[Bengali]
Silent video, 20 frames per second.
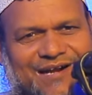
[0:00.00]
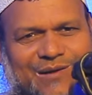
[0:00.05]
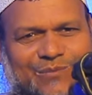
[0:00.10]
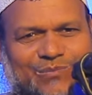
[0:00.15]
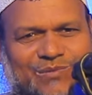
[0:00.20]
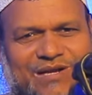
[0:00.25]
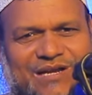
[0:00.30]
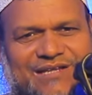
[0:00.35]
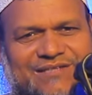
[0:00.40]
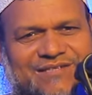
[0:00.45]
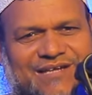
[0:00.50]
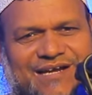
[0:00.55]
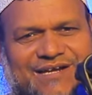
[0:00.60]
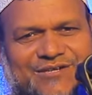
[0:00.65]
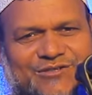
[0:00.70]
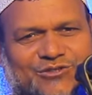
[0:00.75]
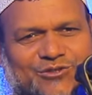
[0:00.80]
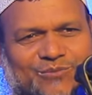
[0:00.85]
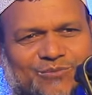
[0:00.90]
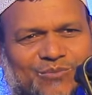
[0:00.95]
আপনারা যা
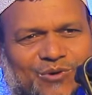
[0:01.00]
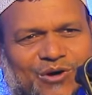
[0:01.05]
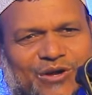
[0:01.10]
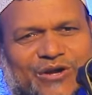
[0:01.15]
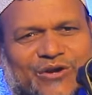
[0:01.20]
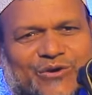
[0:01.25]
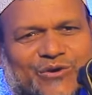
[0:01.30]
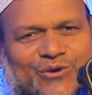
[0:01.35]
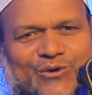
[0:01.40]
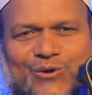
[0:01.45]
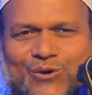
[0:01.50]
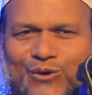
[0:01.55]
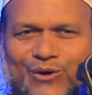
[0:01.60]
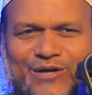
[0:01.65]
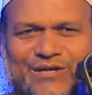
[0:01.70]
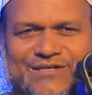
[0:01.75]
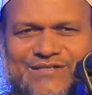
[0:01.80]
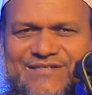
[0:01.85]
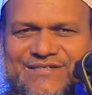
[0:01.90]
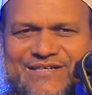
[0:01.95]
কিছু বলেন ও
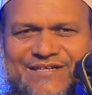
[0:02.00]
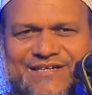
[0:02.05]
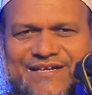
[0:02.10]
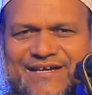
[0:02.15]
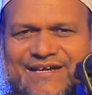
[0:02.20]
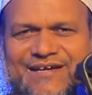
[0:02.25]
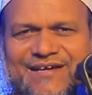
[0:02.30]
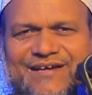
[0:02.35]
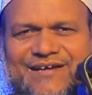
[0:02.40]
করেন যেটা